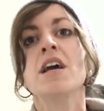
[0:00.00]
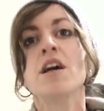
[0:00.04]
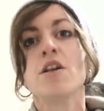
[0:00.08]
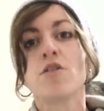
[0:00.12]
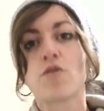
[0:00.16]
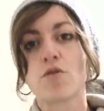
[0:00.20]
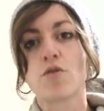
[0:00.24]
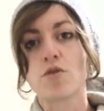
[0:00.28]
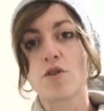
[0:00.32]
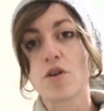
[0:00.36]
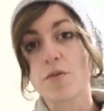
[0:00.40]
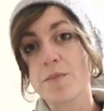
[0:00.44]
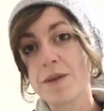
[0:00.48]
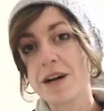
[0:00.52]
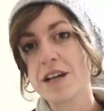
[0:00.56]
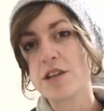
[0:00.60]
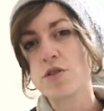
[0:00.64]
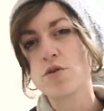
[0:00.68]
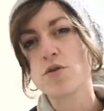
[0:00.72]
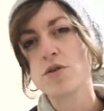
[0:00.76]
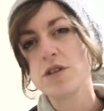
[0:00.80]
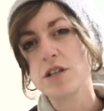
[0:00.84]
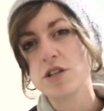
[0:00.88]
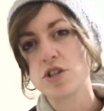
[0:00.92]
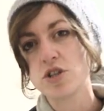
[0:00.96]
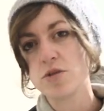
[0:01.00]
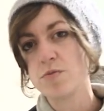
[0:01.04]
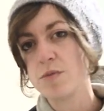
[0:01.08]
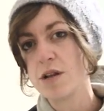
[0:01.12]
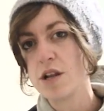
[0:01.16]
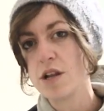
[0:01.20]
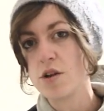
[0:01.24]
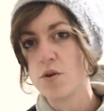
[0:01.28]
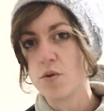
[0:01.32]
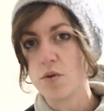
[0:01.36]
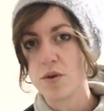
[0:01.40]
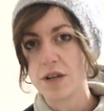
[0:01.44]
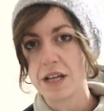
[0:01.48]
Sono ormai 12
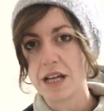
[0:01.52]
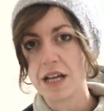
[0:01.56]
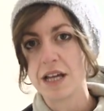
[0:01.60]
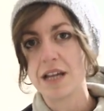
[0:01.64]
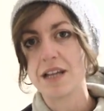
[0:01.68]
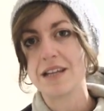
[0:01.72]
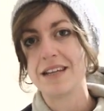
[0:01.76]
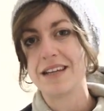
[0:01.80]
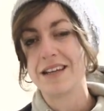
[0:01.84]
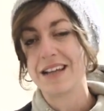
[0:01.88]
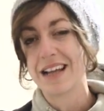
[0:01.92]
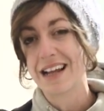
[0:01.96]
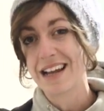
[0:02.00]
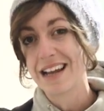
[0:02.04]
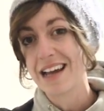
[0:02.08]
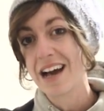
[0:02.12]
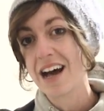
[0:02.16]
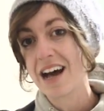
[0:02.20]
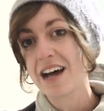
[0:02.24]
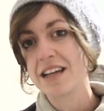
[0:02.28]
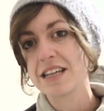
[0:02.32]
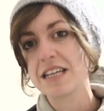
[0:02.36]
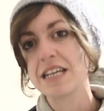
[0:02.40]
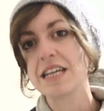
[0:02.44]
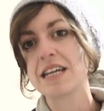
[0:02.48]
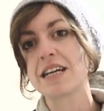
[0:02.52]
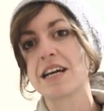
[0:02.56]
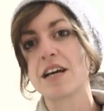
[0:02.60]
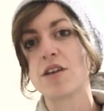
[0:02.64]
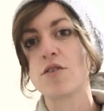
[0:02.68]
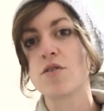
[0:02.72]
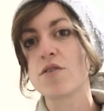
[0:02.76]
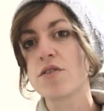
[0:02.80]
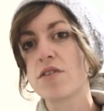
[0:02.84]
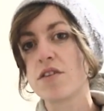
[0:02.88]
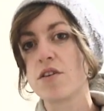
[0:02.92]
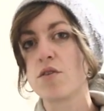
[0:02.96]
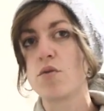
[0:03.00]
milioni di italiani che
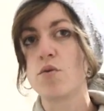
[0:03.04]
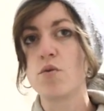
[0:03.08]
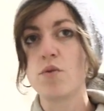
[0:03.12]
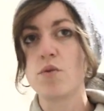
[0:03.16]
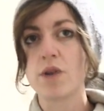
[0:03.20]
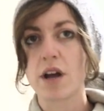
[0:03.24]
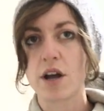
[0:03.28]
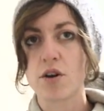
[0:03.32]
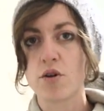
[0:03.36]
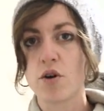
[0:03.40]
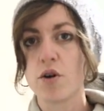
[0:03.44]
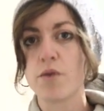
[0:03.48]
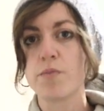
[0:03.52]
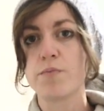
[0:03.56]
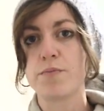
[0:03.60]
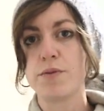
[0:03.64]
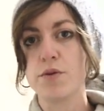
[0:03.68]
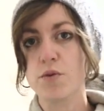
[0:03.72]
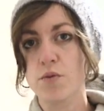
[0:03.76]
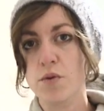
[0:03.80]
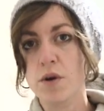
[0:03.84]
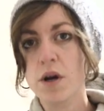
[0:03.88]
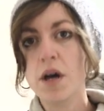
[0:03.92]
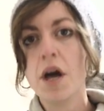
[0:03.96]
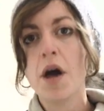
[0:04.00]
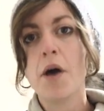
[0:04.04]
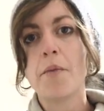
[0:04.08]
non si curano più